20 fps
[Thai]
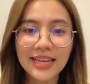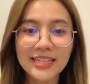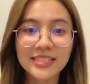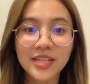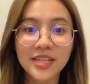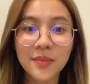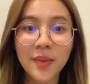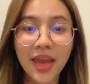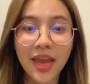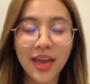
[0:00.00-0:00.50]

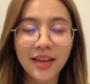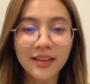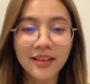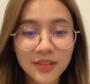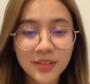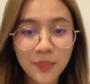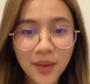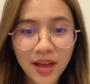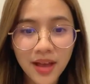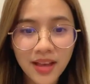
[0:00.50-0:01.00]
ใช่ไหม
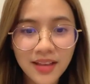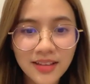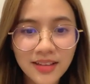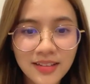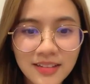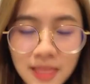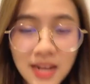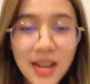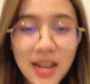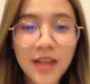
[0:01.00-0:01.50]
ใช่ปะ
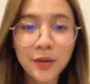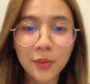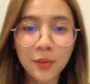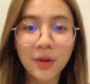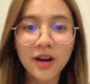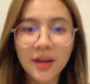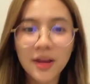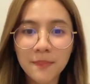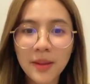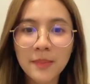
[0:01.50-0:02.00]
นั่นแหละหนู
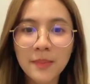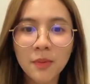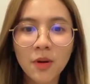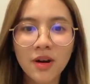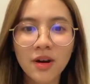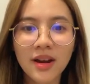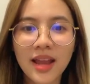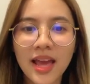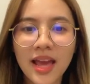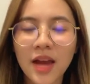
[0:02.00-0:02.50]
เคยไปบ
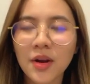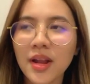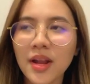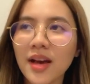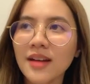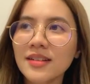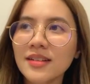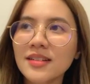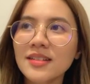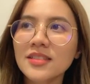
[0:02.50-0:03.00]
นแล้ว
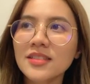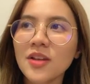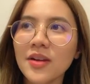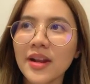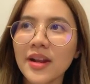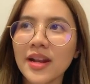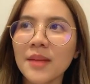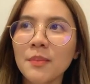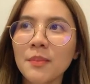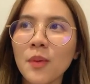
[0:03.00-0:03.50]
แล้วคือตอน
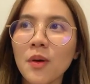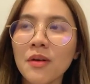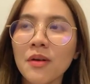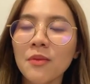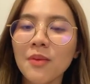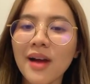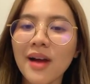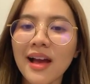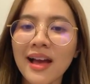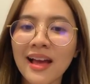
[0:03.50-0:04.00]
นั้นบน
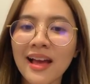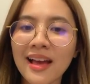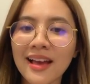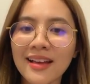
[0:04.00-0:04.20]
ว่า